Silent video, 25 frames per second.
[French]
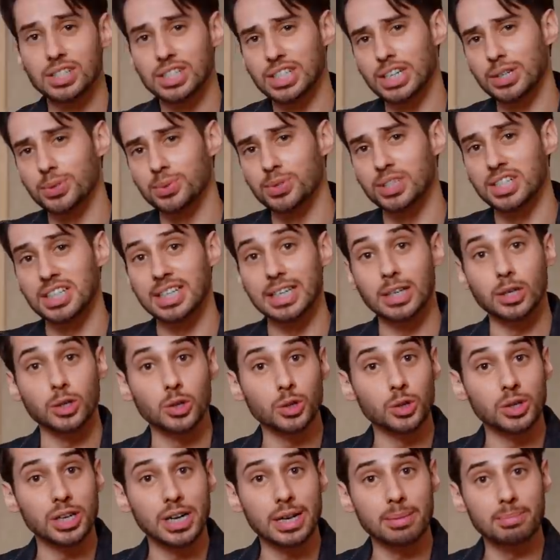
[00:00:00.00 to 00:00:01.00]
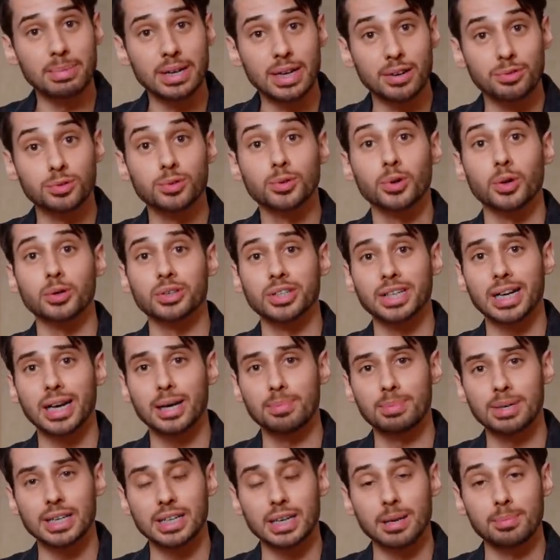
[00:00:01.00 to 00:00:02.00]
Salut, c'est Nicolo et bienvenue dans Très
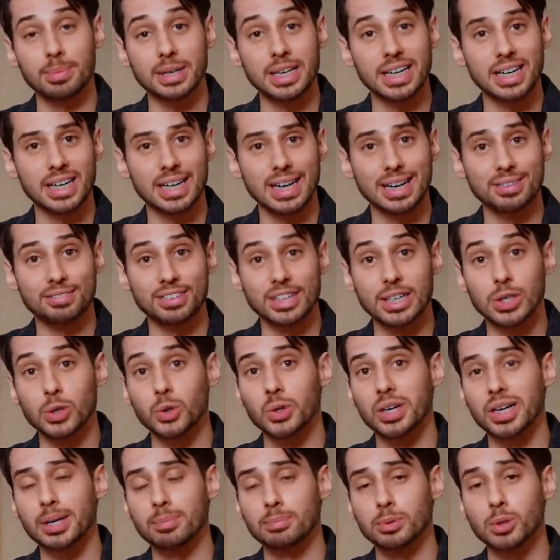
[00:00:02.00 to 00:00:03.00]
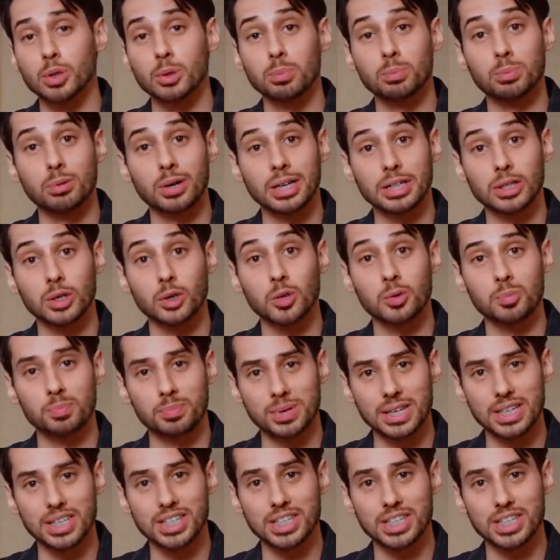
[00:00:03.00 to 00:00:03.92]
bien habillé, la vidéo hebdo pour être bien